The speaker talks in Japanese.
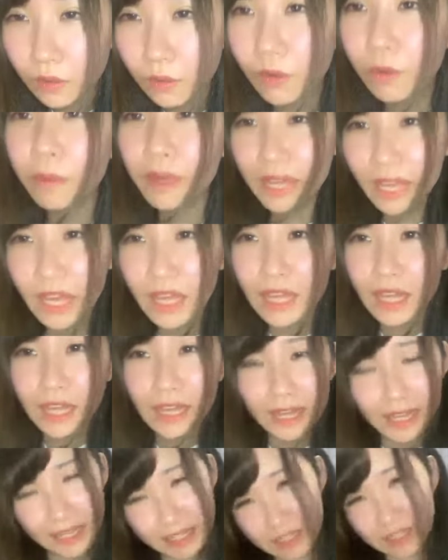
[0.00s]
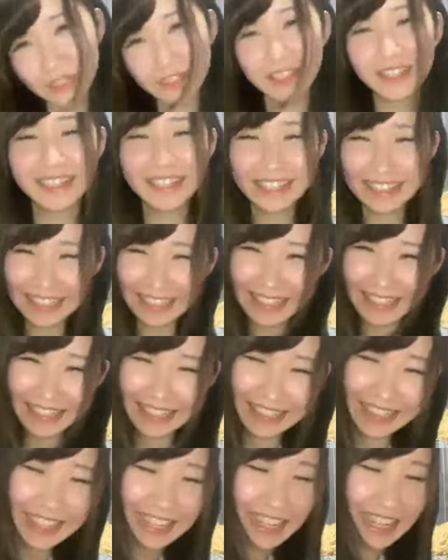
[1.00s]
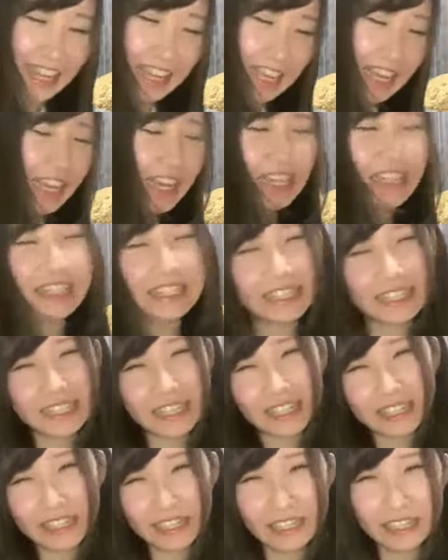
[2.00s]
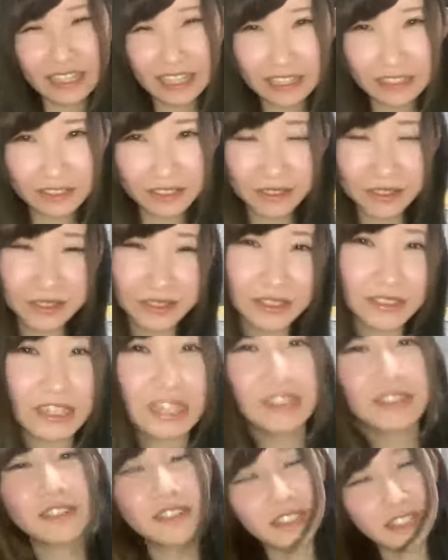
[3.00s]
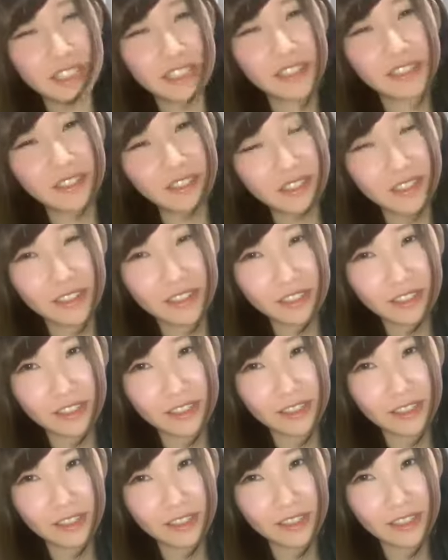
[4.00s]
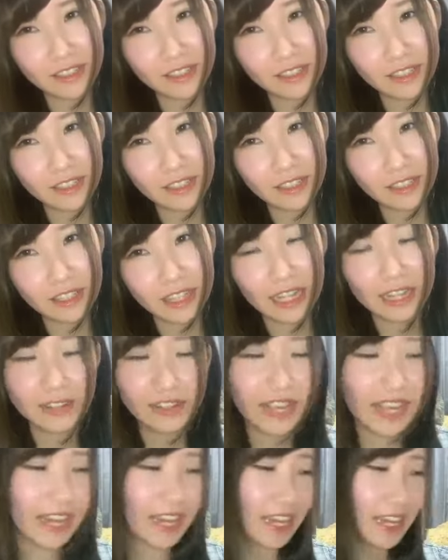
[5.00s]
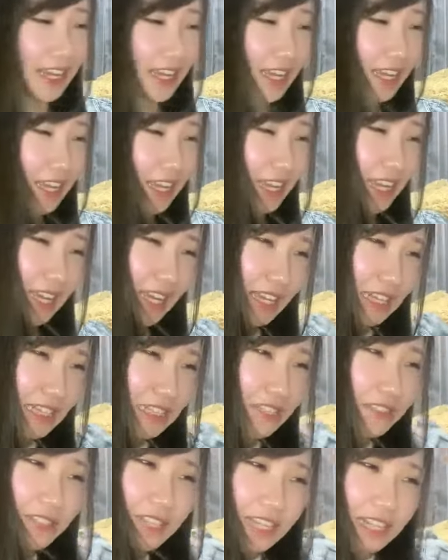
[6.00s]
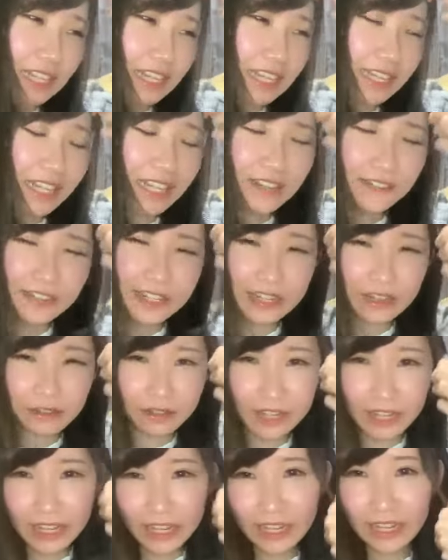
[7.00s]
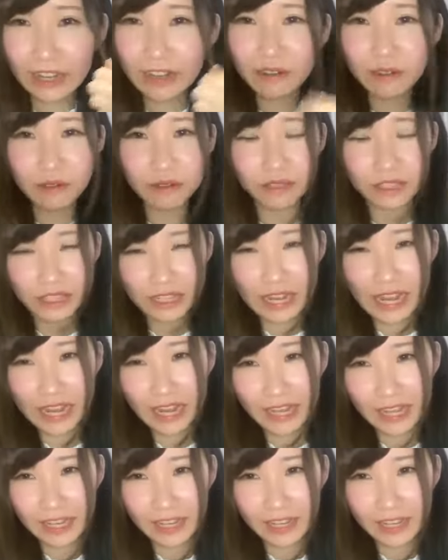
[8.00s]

お部屋えちょっとえ私片付ける能力はあるの一応あのねそんななんかテレビで取り上げられるほどじゃない